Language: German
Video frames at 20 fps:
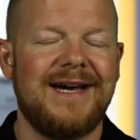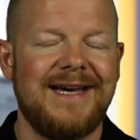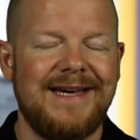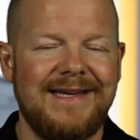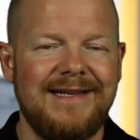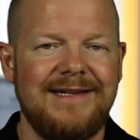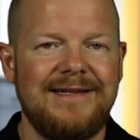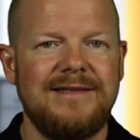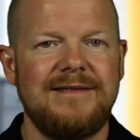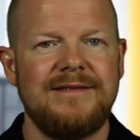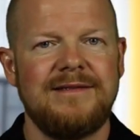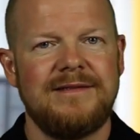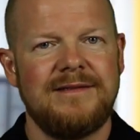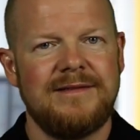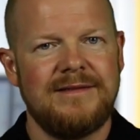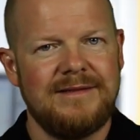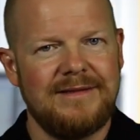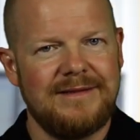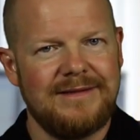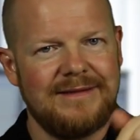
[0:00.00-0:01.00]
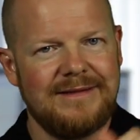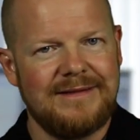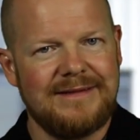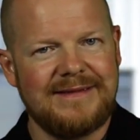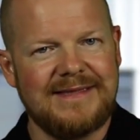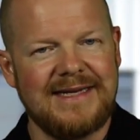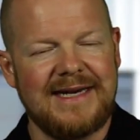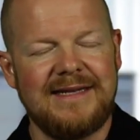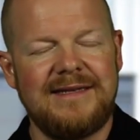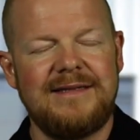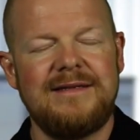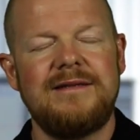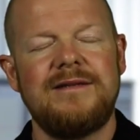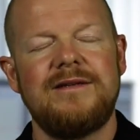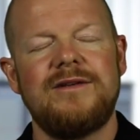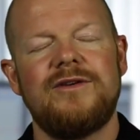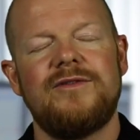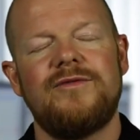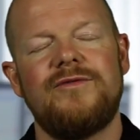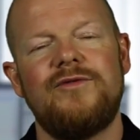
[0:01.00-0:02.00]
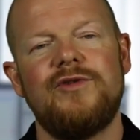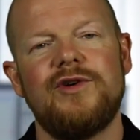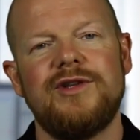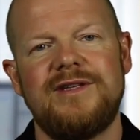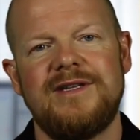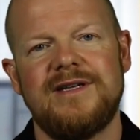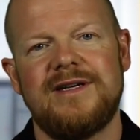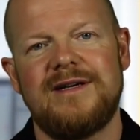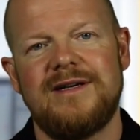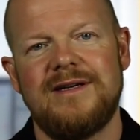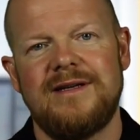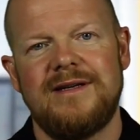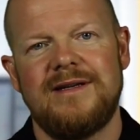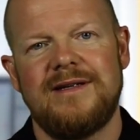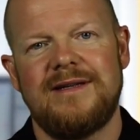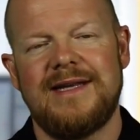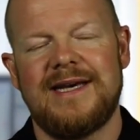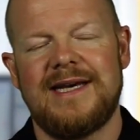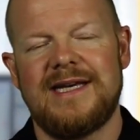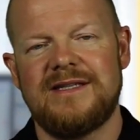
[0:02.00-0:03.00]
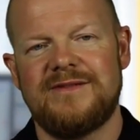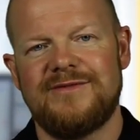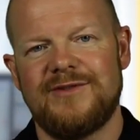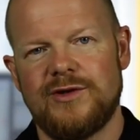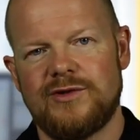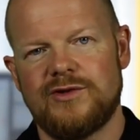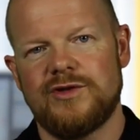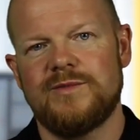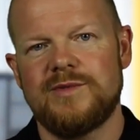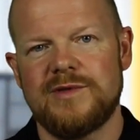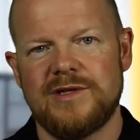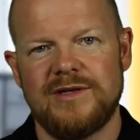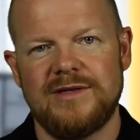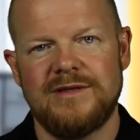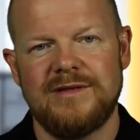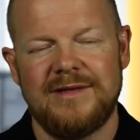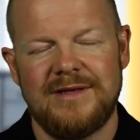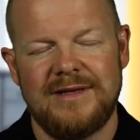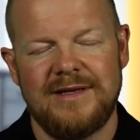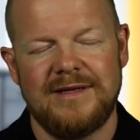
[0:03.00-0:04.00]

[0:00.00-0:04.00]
weil dann wird ja der SVXY